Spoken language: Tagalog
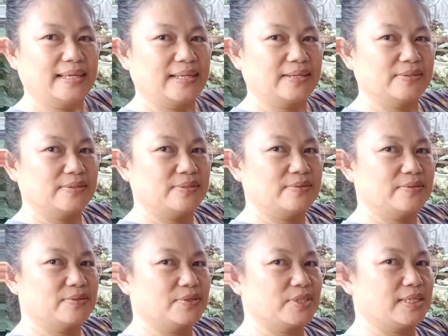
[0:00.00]
Ayan doon
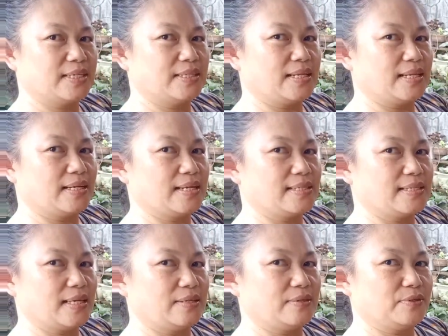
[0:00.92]
ko siya nilagay sa
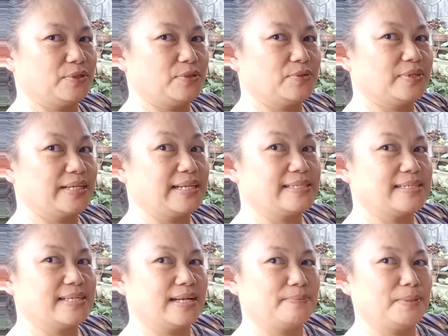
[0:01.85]
ano, yung grills
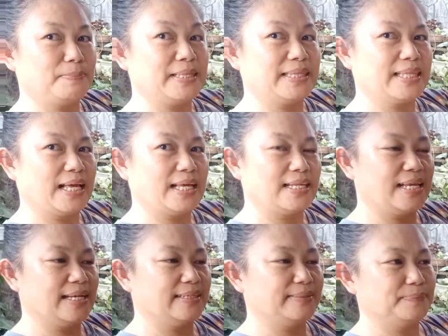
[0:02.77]
ng aming pintana.
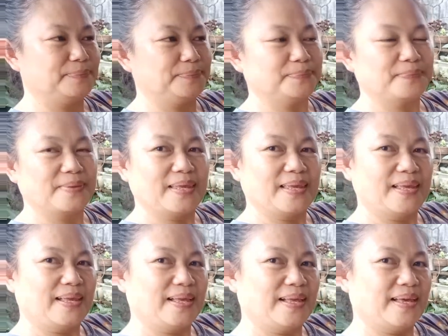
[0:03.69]

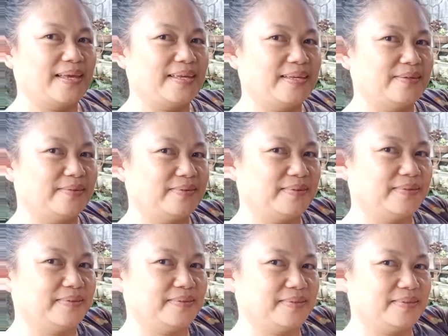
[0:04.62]
Ayan.
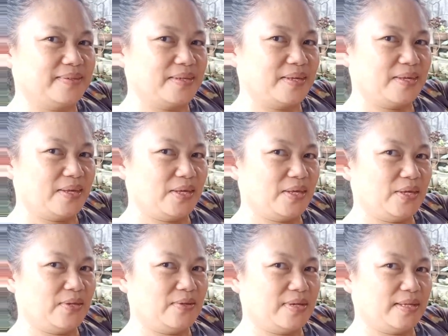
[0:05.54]

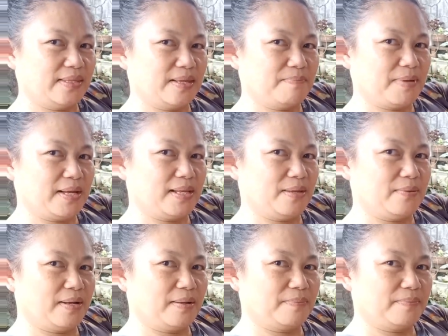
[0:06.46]
Yan yung ating
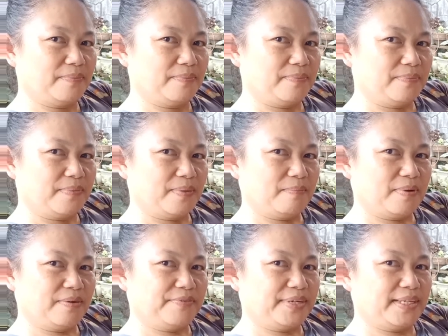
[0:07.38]
pangalawang
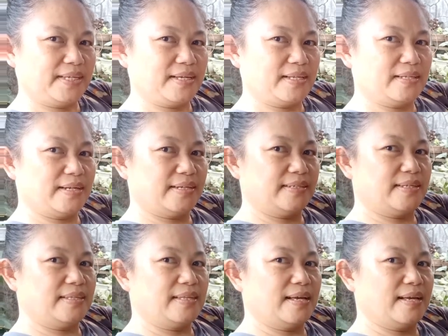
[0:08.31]
pang vertical
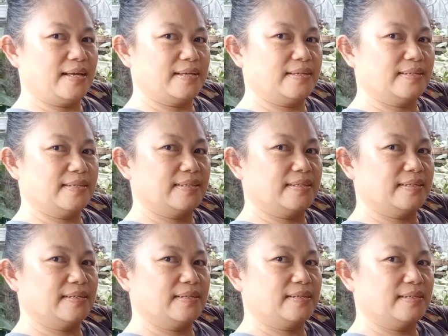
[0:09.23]
garden na
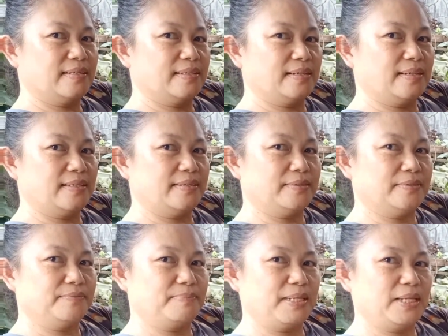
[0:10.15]

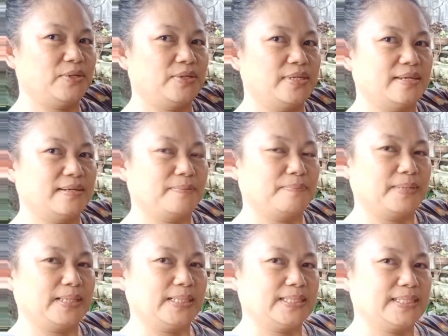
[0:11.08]
ano, billionaire
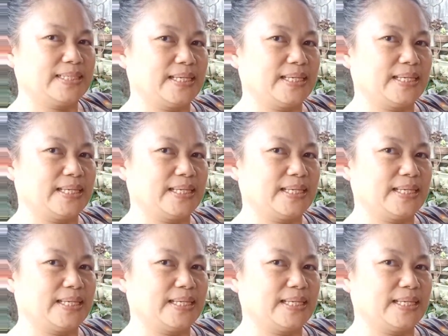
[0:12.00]
repens.